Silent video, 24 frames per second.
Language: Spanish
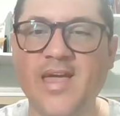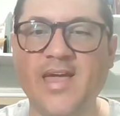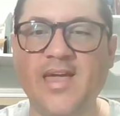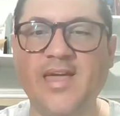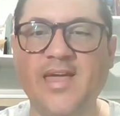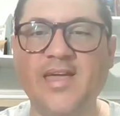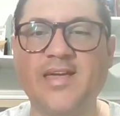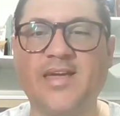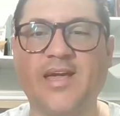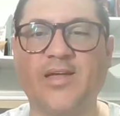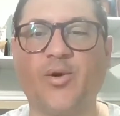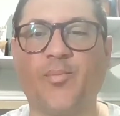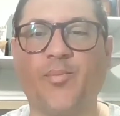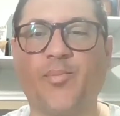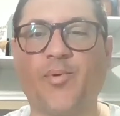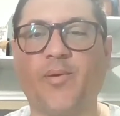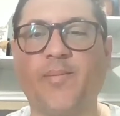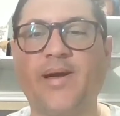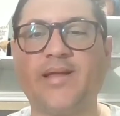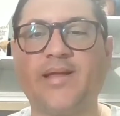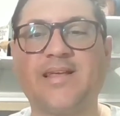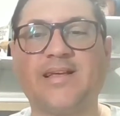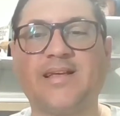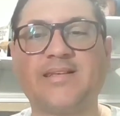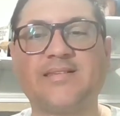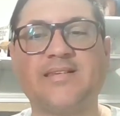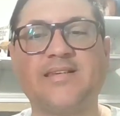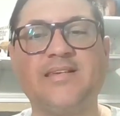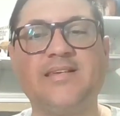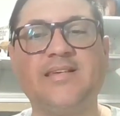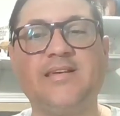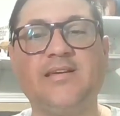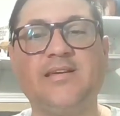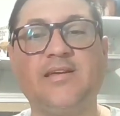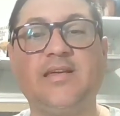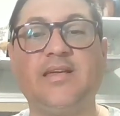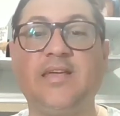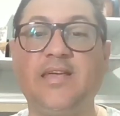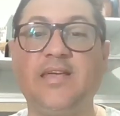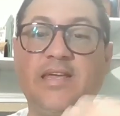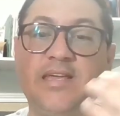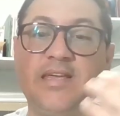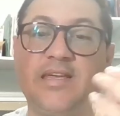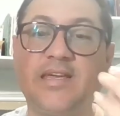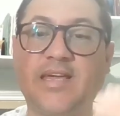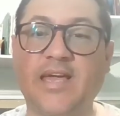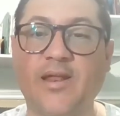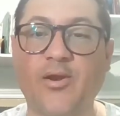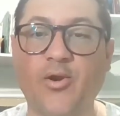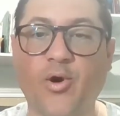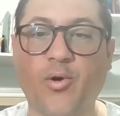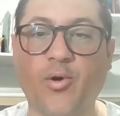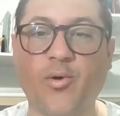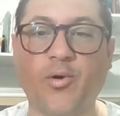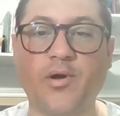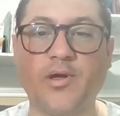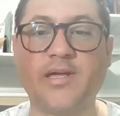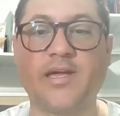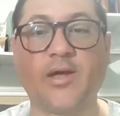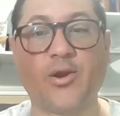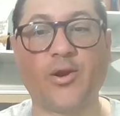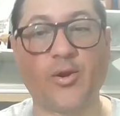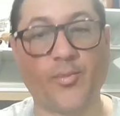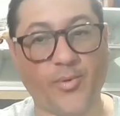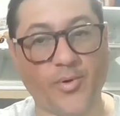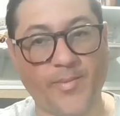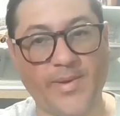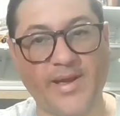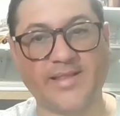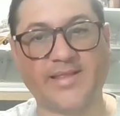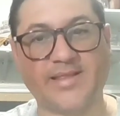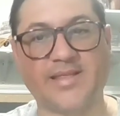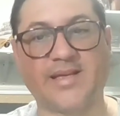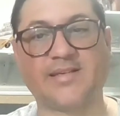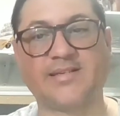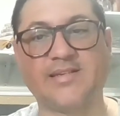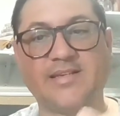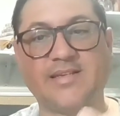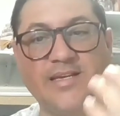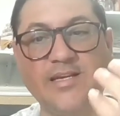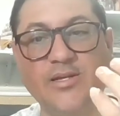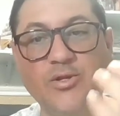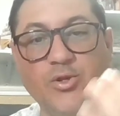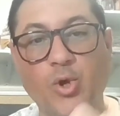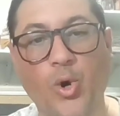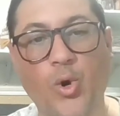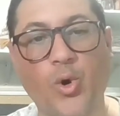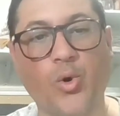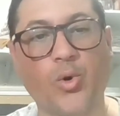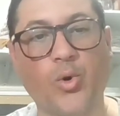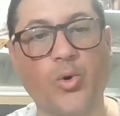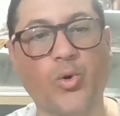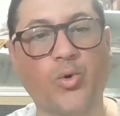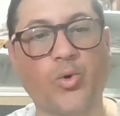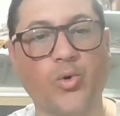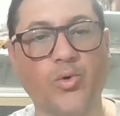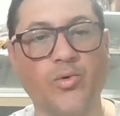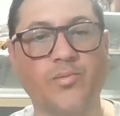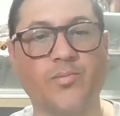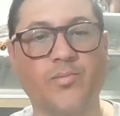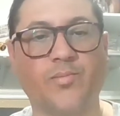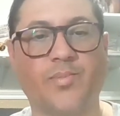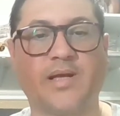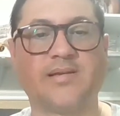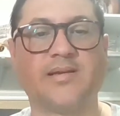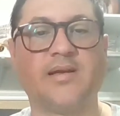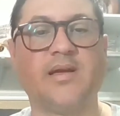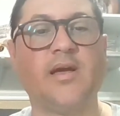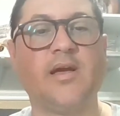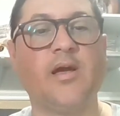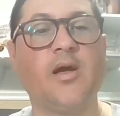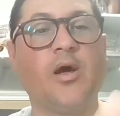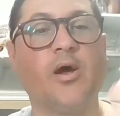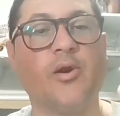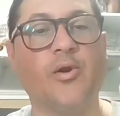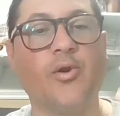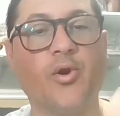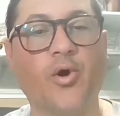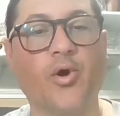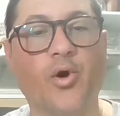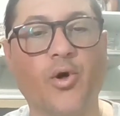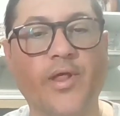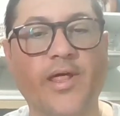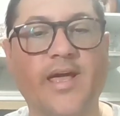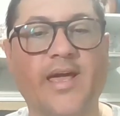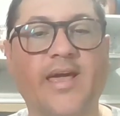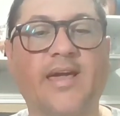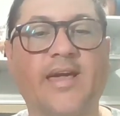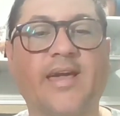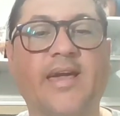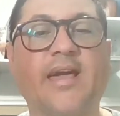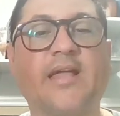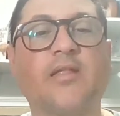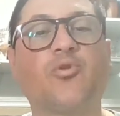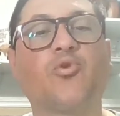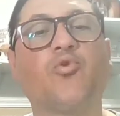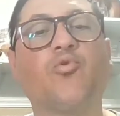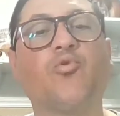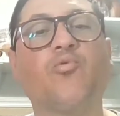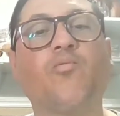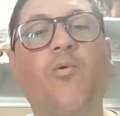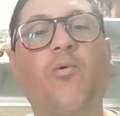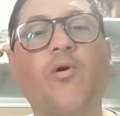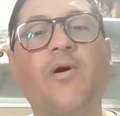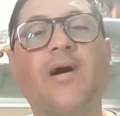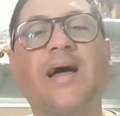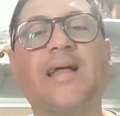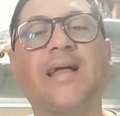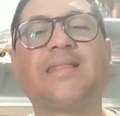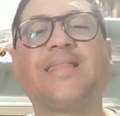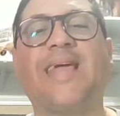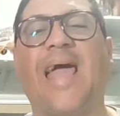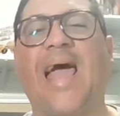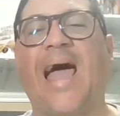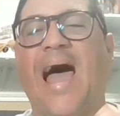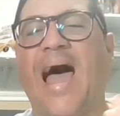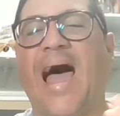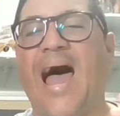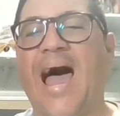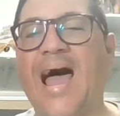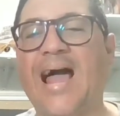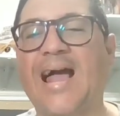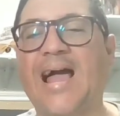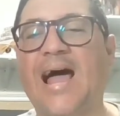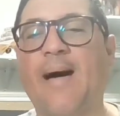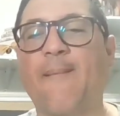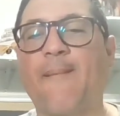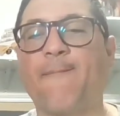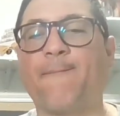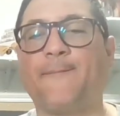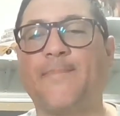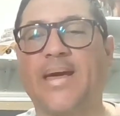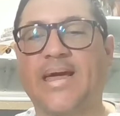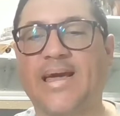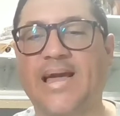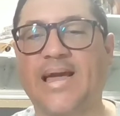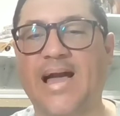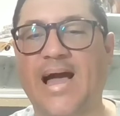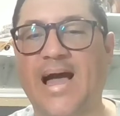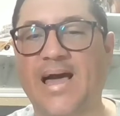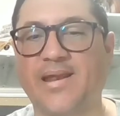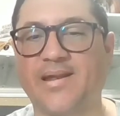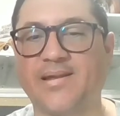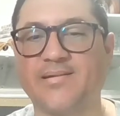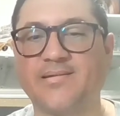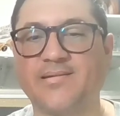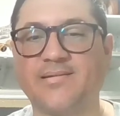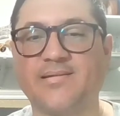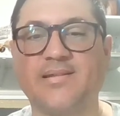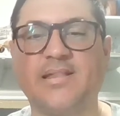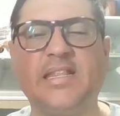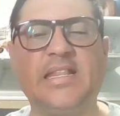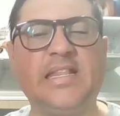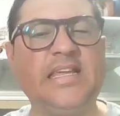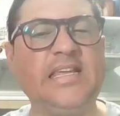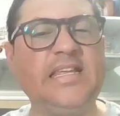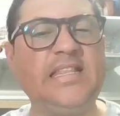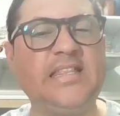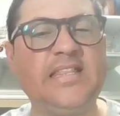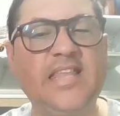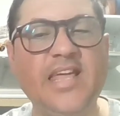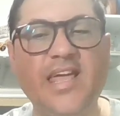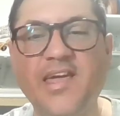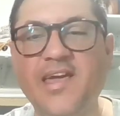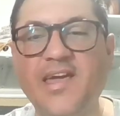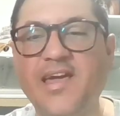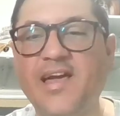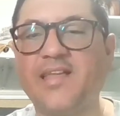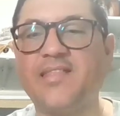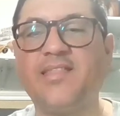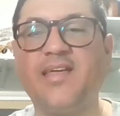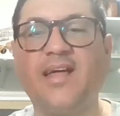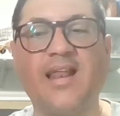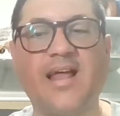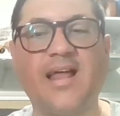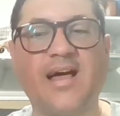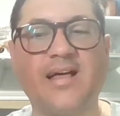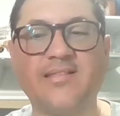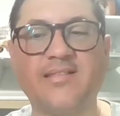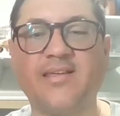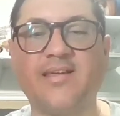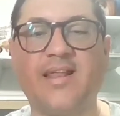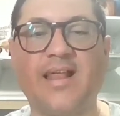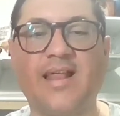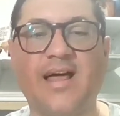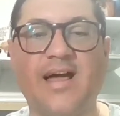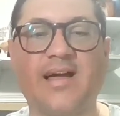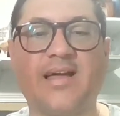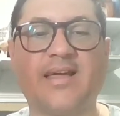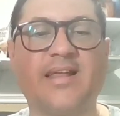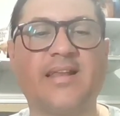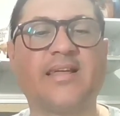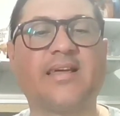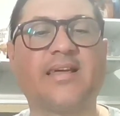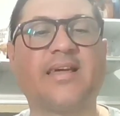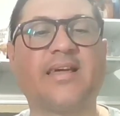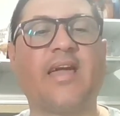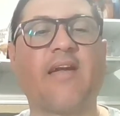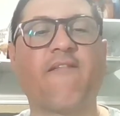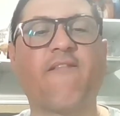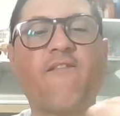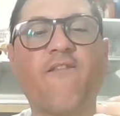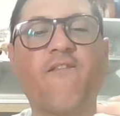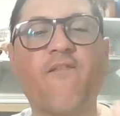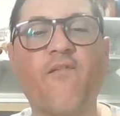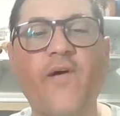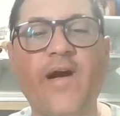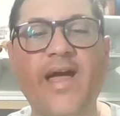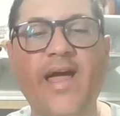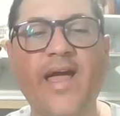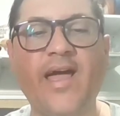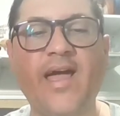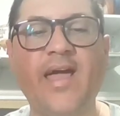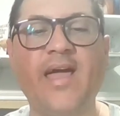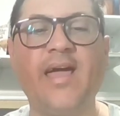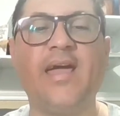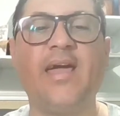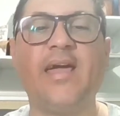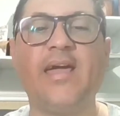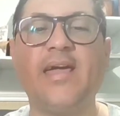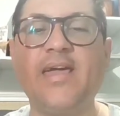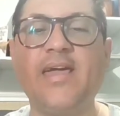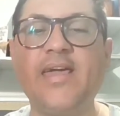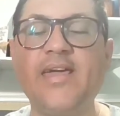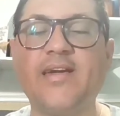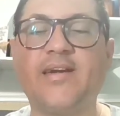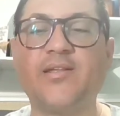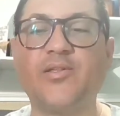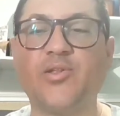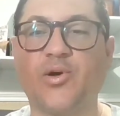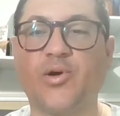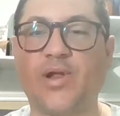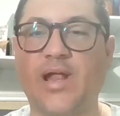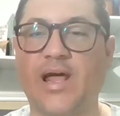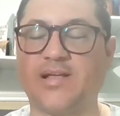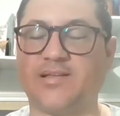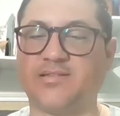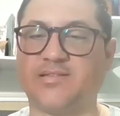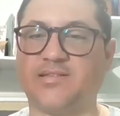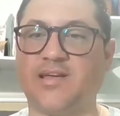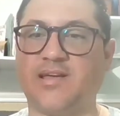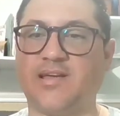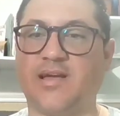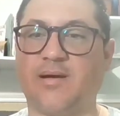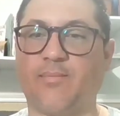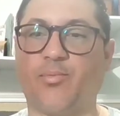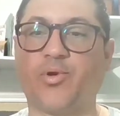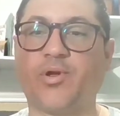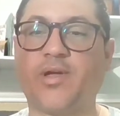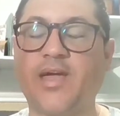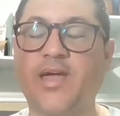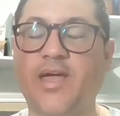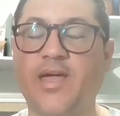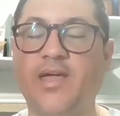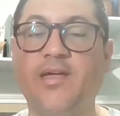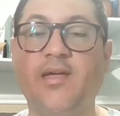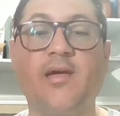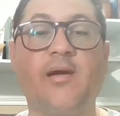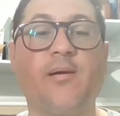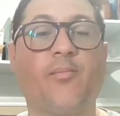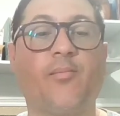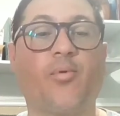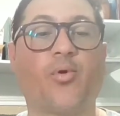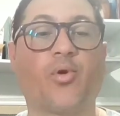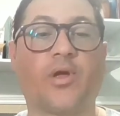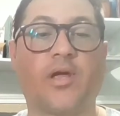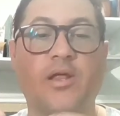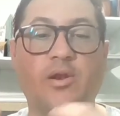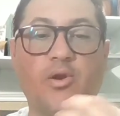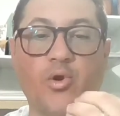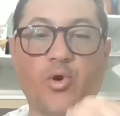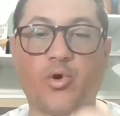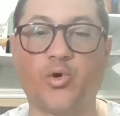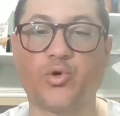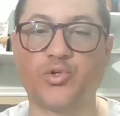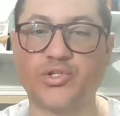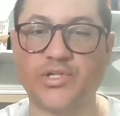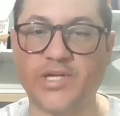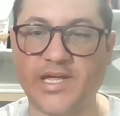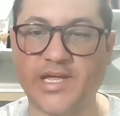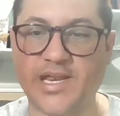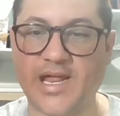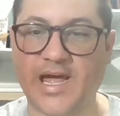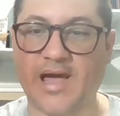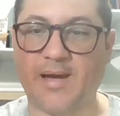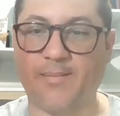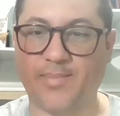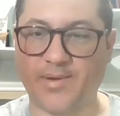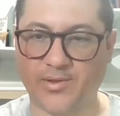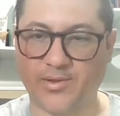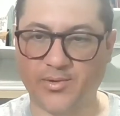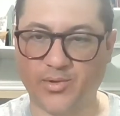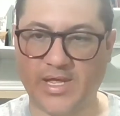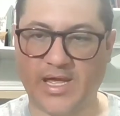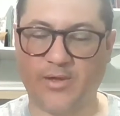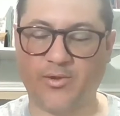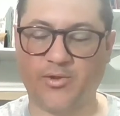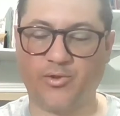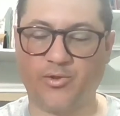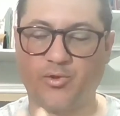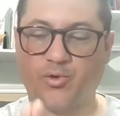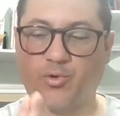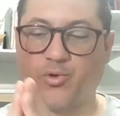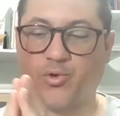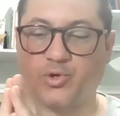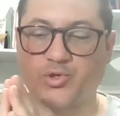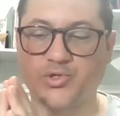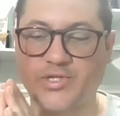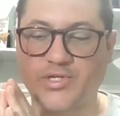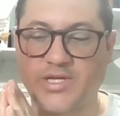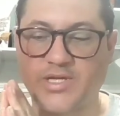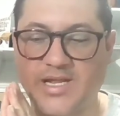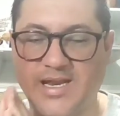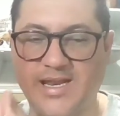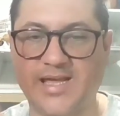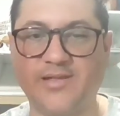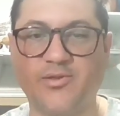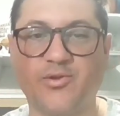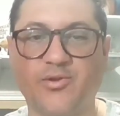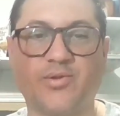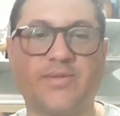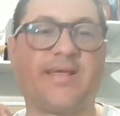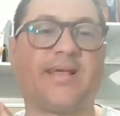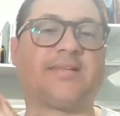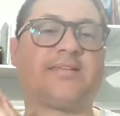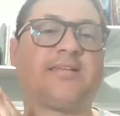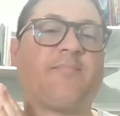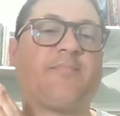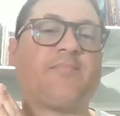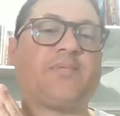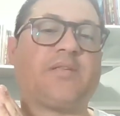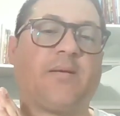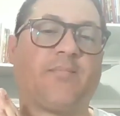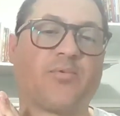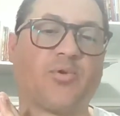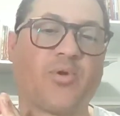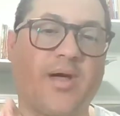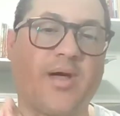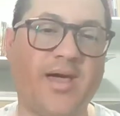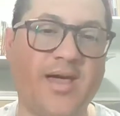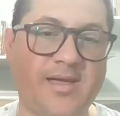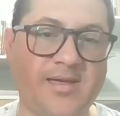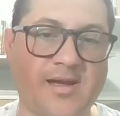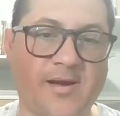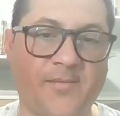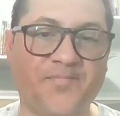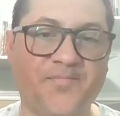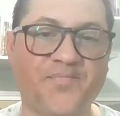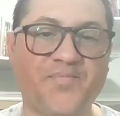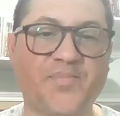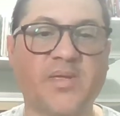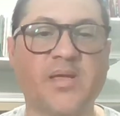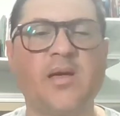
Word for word: Y que no prometas y, y que no y que no prometas y no cumplas. No dejes que tu boca te haga pecar, ni digas delante del ángel que fue ignorancia. ¿Por qué? Porque no será perdonado. No conocer la ley no te hace a ella.